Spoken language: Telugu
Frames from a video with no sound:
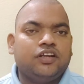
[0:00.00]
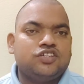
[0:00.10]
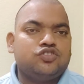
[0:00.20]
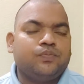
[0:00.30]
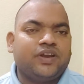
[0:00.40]

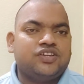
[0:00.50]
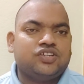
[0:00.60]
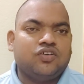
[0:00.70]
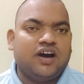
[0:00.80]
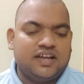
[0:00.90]
టెస్టు
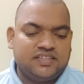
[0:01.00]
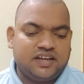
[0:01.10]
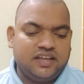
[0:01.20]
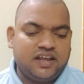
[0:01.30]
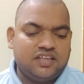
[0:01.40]
పరీక్షకు
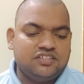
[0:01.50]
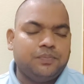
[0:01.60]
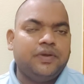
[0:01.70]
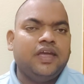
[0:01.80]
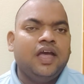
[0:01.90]
హాజరయ్యారని
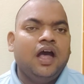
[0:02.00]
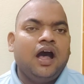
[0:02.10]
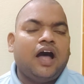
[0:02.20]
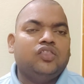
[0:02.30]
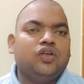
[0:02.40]
చెప్పి
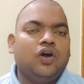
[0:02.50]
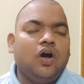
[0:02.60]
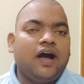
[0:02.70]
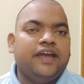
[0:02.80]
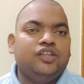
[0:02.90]
అందులో
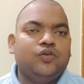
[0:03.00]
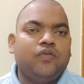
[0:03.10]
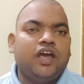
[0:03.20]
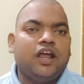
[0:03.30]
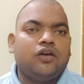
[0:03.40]
ఐదు
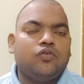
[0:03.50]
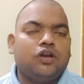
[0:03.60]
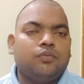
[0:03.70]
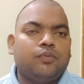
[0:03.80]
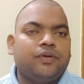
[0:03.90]
వేల
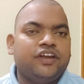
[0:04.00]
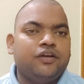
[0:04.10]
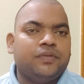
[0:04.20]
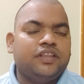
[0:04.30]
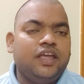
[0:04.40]
నూట ముప్పై
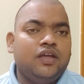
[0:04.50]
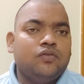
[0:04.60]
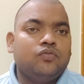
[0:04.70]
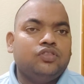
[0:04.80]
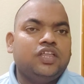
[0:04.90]
ఏడు మంది
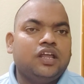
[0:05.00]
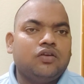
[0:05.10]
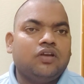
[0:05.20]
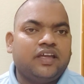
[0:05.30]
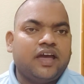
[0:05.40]

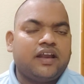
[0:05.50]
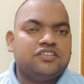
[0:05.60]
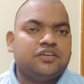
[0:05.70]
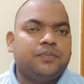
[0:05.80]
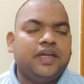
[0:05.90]

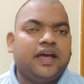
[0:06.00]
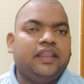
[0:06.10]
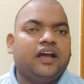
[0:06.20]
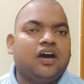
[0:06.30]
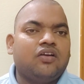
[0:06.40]
ఉత్తీర్ణులయ్యారని చెప్పి
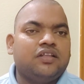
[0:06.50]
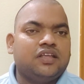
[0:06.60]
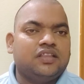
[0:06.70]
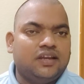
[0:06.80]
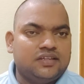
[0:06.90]
అధికారులు
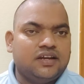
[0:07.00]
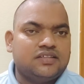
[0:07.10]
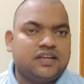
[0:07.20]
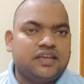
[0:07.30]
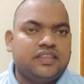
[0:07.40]
అయితే
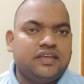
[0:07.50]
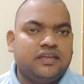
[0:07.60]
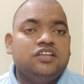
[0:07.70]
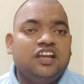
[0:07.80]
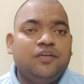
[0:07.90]
తెలియజేయడం జరిగింది
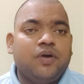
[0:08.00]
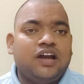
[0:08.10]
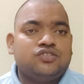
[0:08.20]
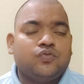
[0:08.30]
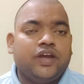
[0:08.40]
జిలీ
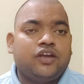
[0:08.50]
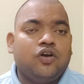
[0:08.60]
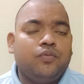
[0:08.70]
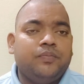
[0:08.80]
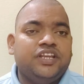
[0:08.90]
బాల్
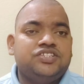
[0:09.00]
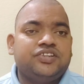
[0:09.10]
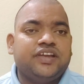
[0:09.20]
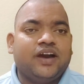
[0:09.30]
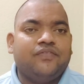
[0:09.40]
లో
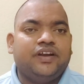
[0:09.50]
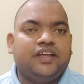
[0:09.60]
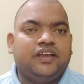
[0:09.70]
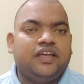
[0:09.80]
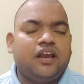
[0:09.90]
మినిస్ట్రీ ఆఫ్
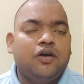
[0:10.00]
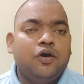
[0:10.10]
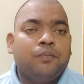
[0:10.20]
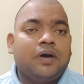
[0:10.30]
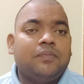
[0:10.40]
ఇంటీరియర్
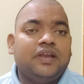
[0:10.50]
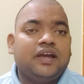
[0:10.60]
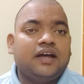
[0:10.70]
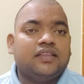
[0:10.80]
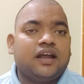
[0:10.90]

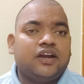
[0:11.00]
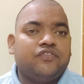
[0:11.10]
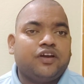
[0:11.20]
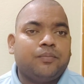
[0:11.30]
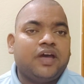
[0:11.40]
పబ్లిక్ అథారిటీ
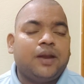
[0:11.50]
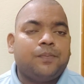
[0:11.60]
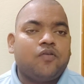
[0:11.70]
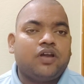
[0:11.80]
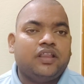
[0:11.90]
ఫర్ మ్యాన్
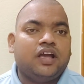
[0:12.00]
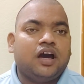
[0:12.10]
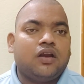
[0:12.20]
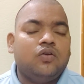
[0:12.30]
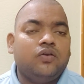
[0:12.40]
పవర్
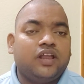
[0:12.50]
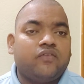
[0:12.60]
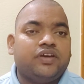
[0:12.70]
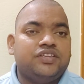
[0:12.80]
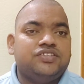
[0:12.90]
అధికారులు
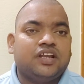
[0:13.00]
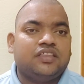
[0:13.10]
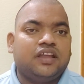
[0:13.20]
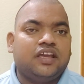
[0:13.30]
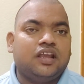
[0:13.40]
నిర్వహించిన
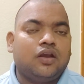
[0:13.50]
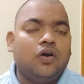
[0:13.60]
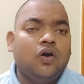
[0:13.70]
తనిఖీలలో